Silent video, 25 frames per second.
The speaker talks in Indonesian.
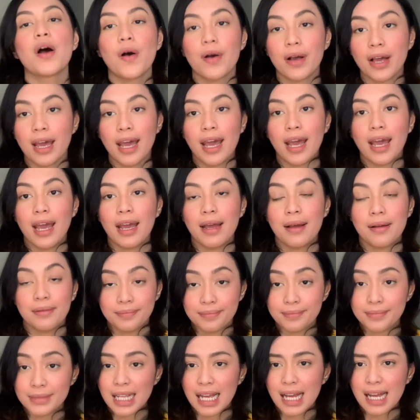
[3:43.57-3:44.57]
Oke,
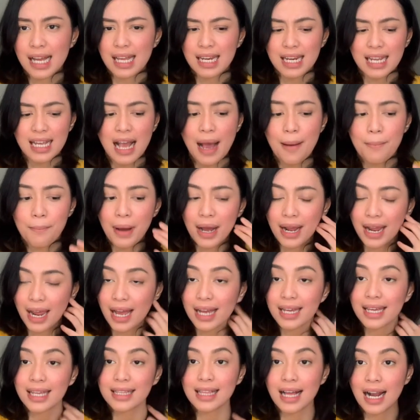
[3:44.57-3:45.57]
ini gampang
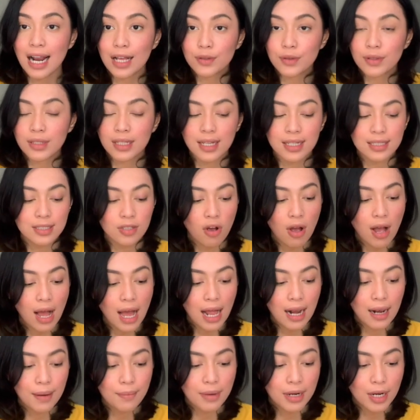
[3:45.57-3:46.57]
ya. Kita lanjut ke
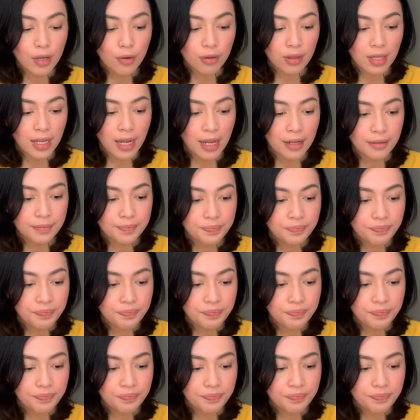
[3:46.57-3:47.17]
soal berikutnya.